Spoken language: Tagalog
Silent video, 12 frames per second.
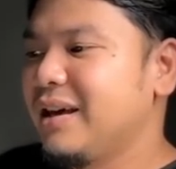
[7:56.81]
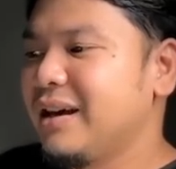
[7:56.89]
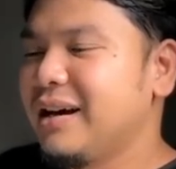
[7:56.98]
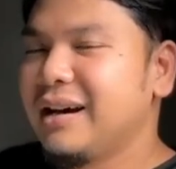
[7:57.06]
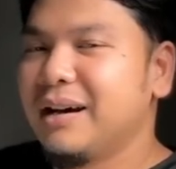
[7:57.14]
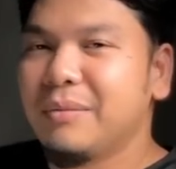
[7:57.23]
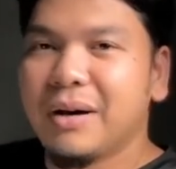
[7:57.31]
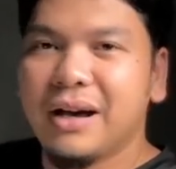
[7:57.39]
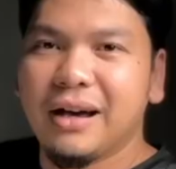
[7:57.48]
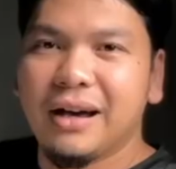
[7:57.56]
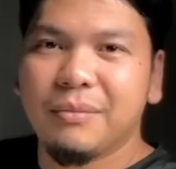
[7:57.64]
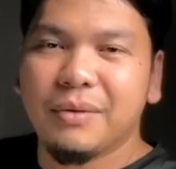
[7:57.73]
uh,
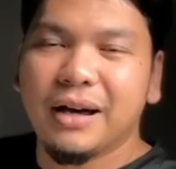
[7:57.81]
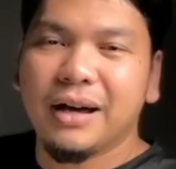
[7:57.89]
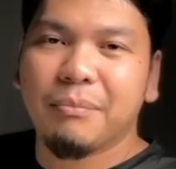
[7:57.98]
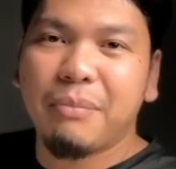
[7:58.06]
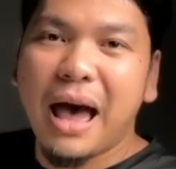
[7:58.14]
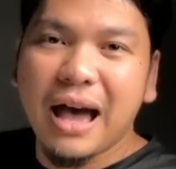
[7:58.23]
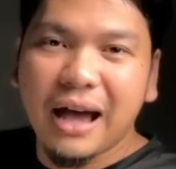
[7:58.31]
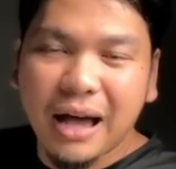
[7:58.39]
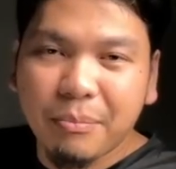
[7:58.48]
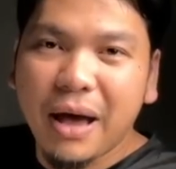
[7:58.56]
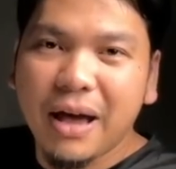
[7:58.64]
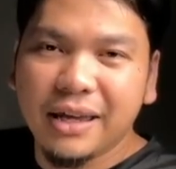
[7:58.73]
mga mga pa,
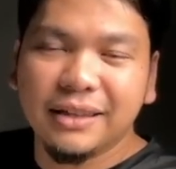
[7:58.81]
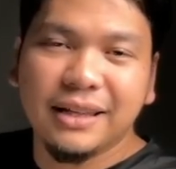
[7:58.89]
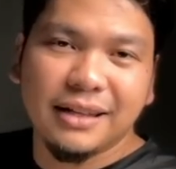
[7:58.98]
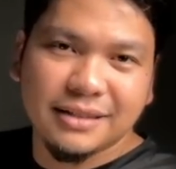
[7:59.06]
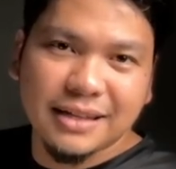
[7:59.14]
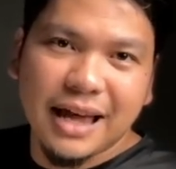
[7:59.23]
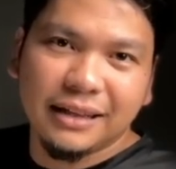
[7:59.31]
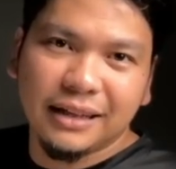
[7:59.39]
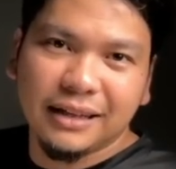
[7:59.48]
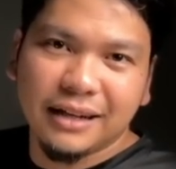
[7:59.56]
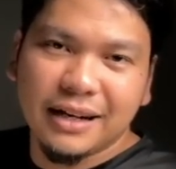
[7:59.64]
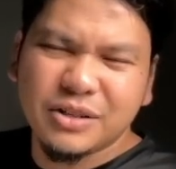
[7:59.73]
kapangitan sa
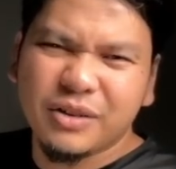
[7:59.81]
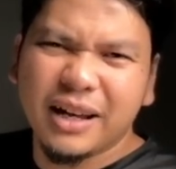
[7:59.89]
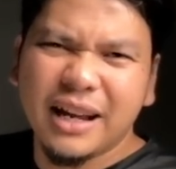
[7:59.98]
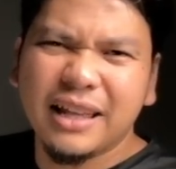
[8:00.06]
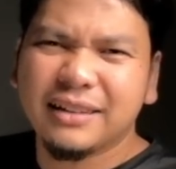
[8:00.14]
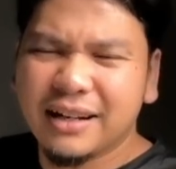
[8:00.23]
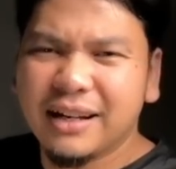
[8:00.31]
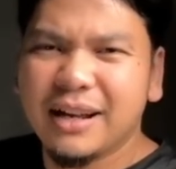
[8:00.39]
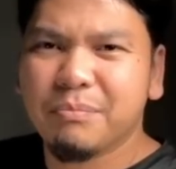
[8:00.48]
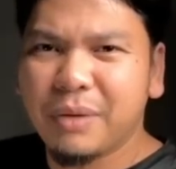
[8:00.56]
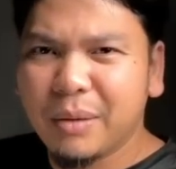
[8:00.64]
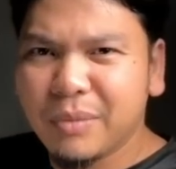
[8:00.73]
ating relasyon. Kailangan talaga
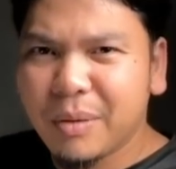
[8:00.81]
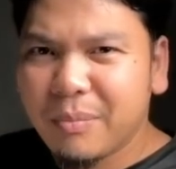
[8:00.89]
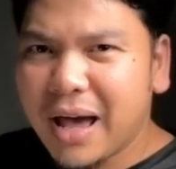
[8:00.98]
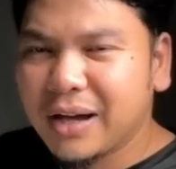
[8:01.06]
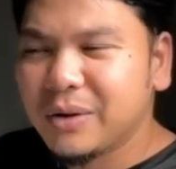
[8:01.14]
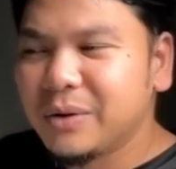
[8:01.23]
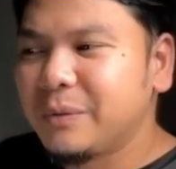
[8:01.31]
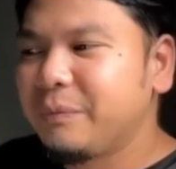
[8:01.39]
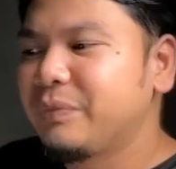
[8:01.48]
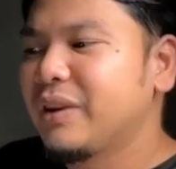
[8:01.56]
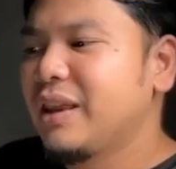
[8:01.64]
ng pagbabago.